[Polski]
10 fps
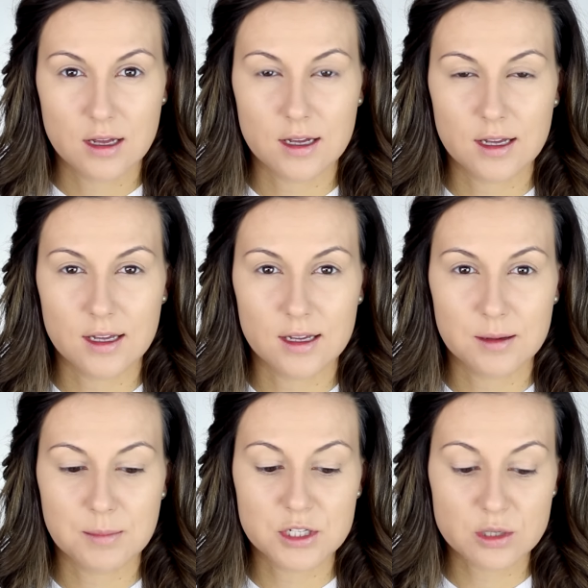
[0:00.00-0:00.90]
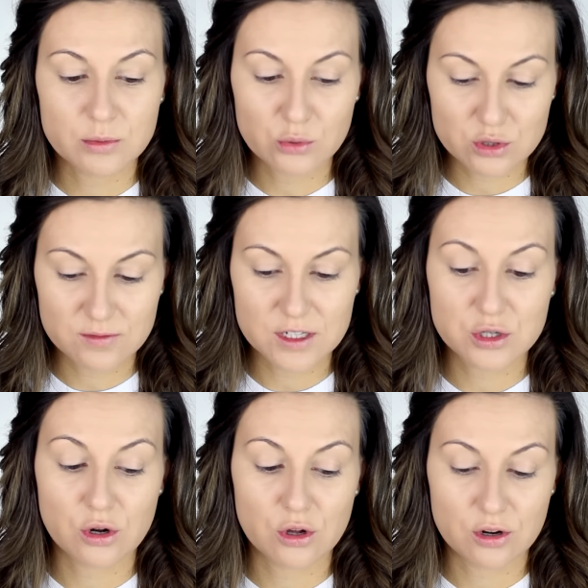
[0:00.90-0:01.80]
E, będziemy
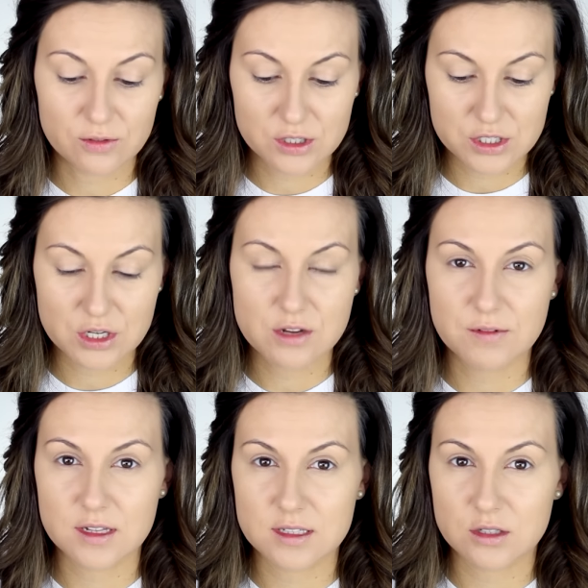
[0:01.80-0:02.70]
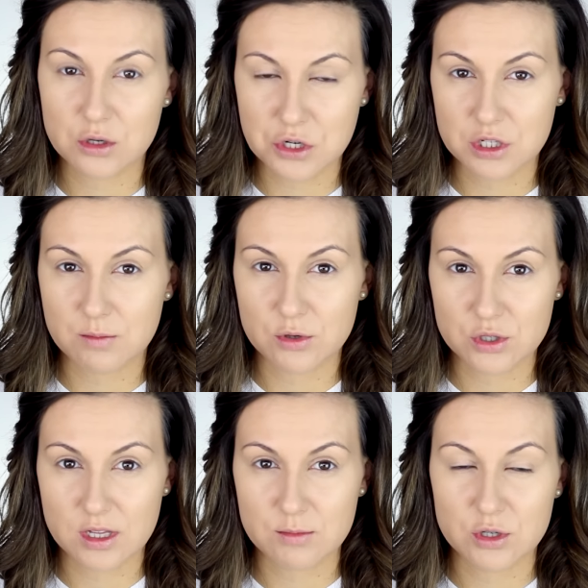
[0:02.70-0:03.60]
używać kolorowych cieni, więc troszeczkę
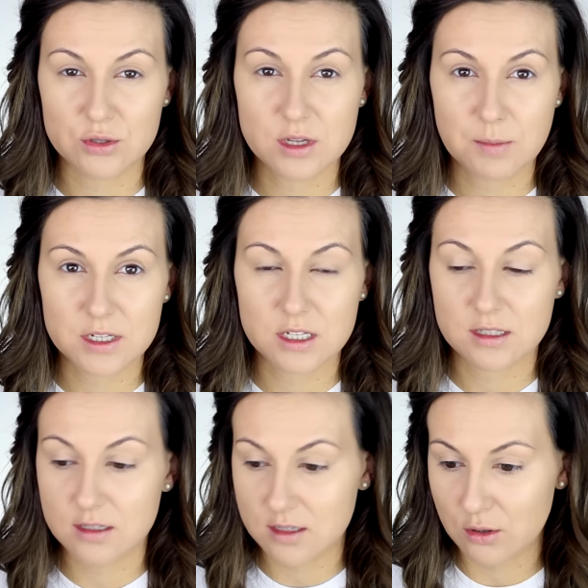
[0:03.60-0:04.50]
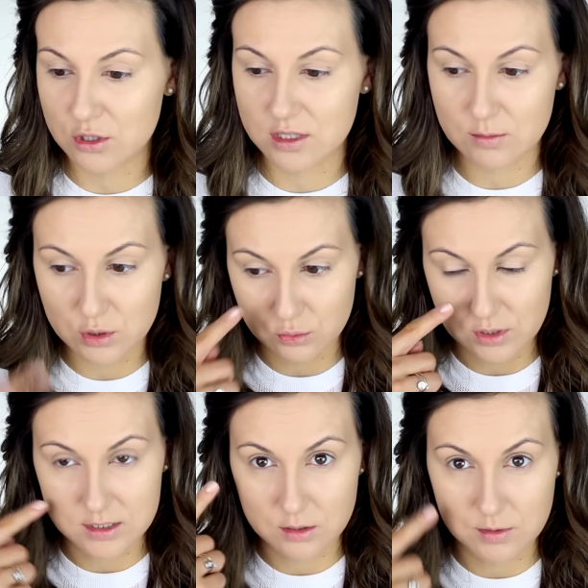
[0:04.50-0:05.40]
może nam się osypać, jest ryzyko, że nam się
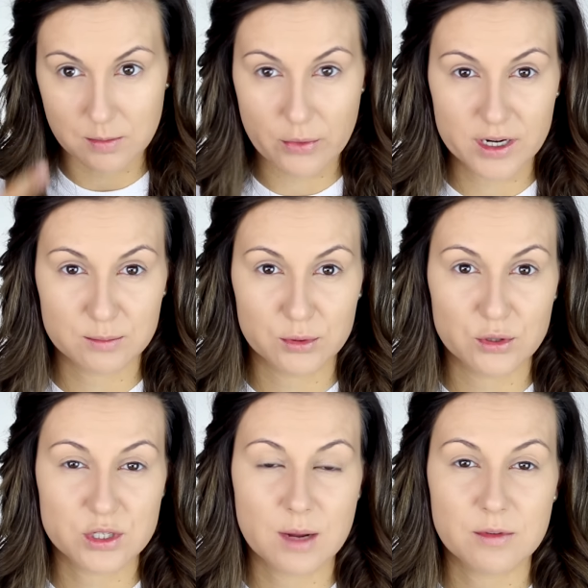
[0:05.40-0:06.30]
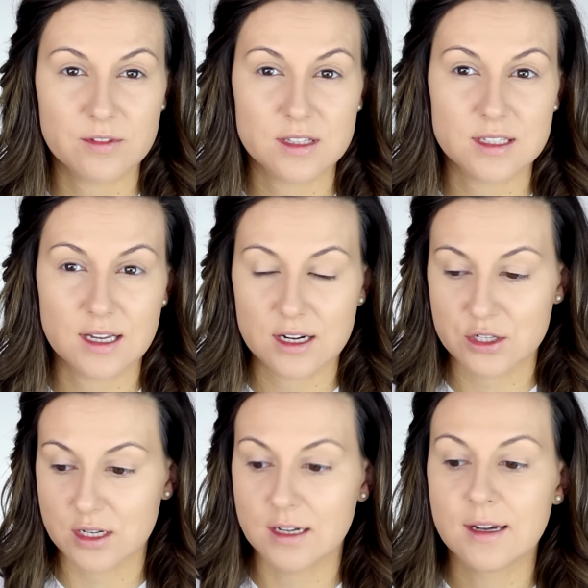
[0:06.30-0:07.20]
tutaj zrobi bałagan pod oczami, więc na
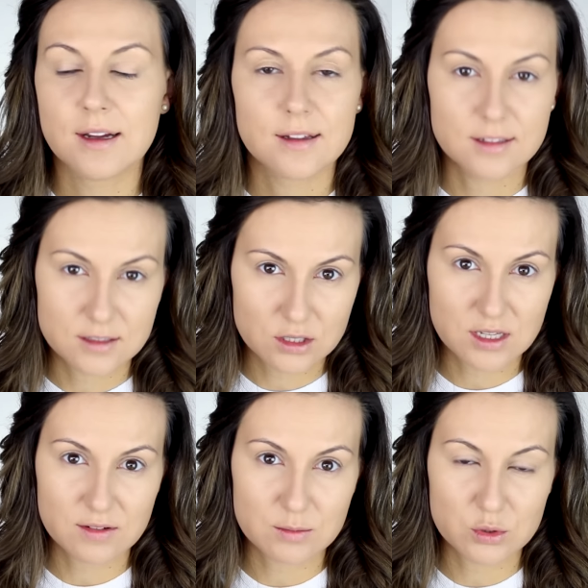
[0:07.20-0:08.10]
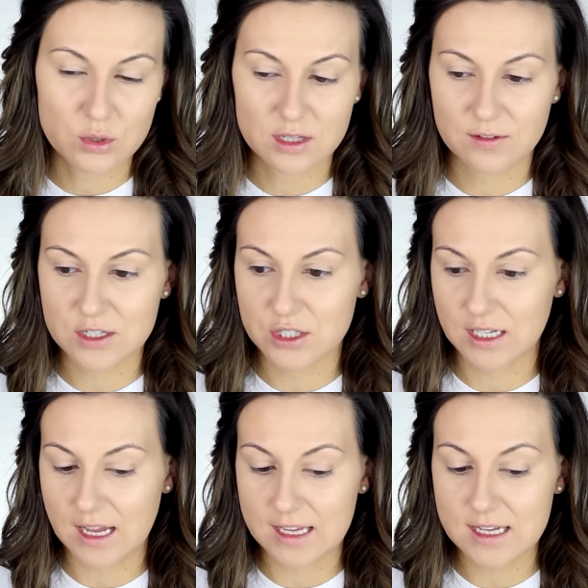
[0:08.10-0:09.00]
razie y, zostawiam skórę twarzy
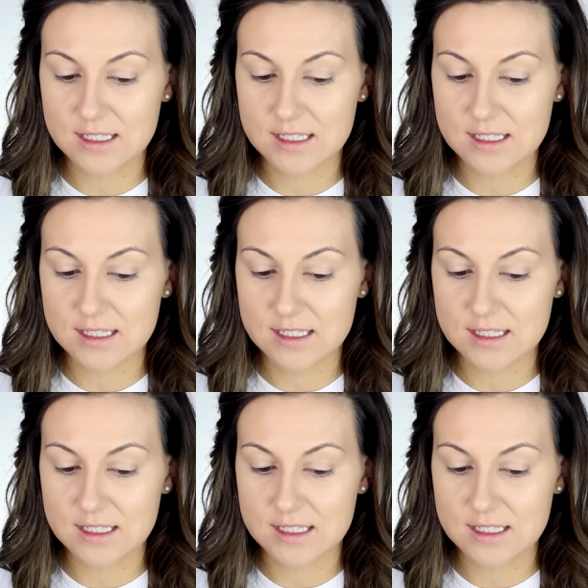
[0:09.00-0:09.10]
tak jak